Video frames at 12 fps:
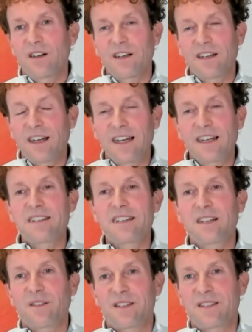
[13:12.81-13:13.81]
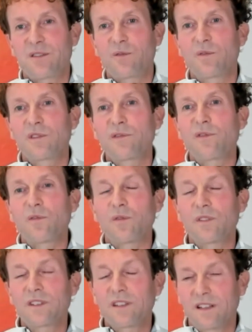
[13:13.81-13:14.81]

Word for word: äh, eine Situation vor,